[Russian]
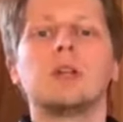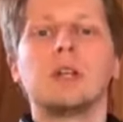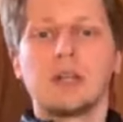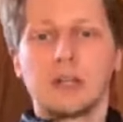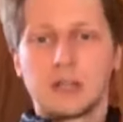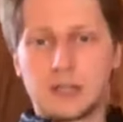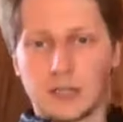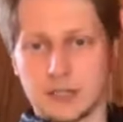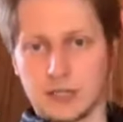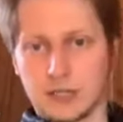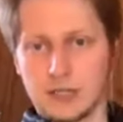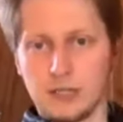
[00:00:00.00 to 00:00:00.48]

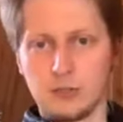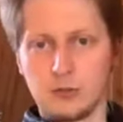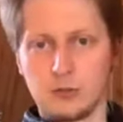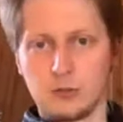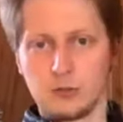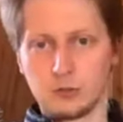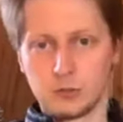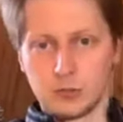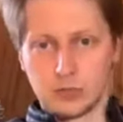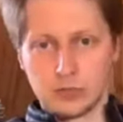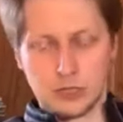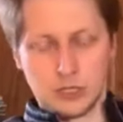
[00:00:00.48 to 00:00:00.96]

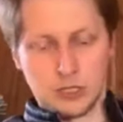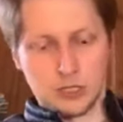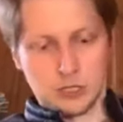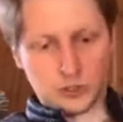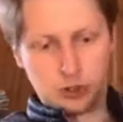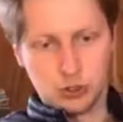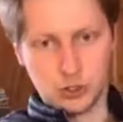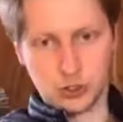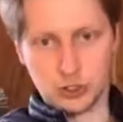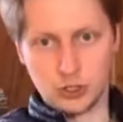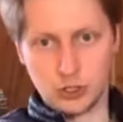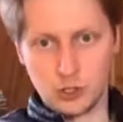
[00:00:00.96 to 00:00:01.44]
клянусь,
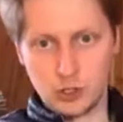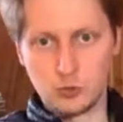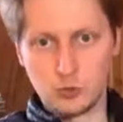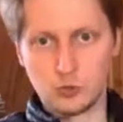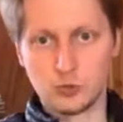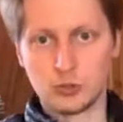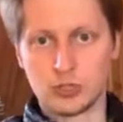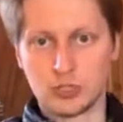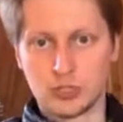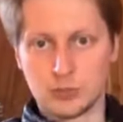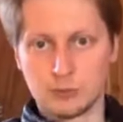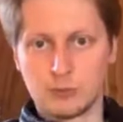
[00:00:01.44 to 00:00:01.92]
женюсь,
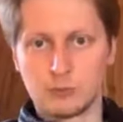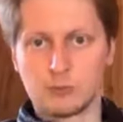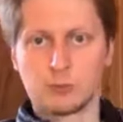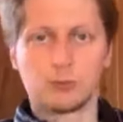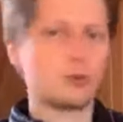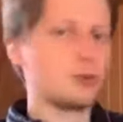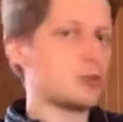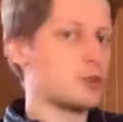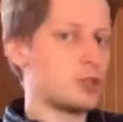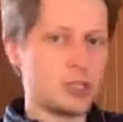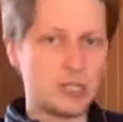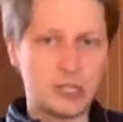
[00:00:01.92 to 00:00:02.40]
там, и
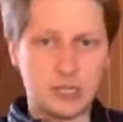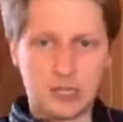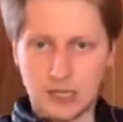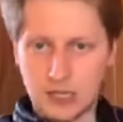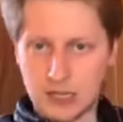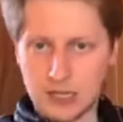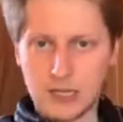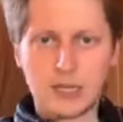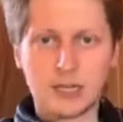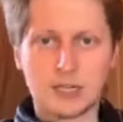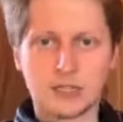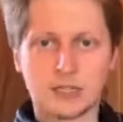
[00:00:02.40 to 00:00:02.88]
прочие,
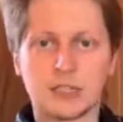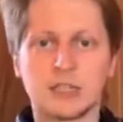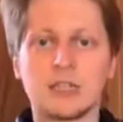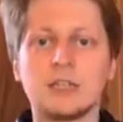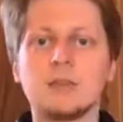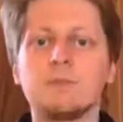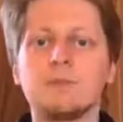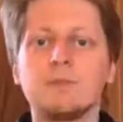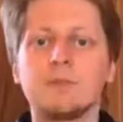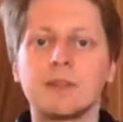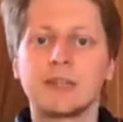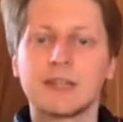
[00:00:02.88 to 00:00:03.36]
нет, и
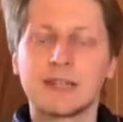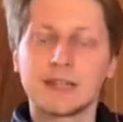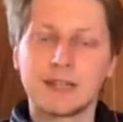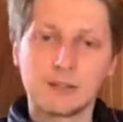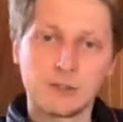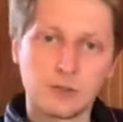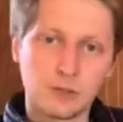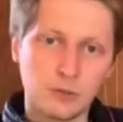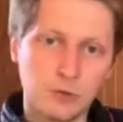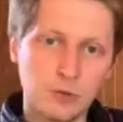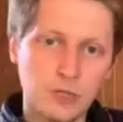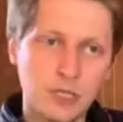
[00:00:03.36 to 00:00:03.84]

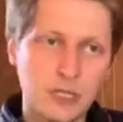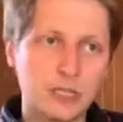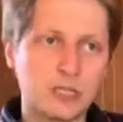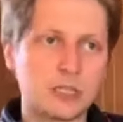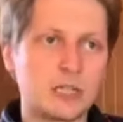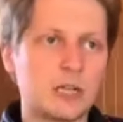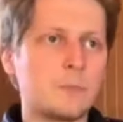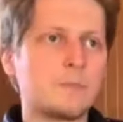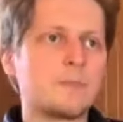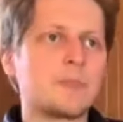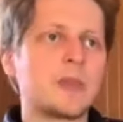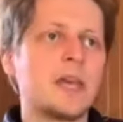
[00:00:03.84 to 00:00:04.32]
другие, да,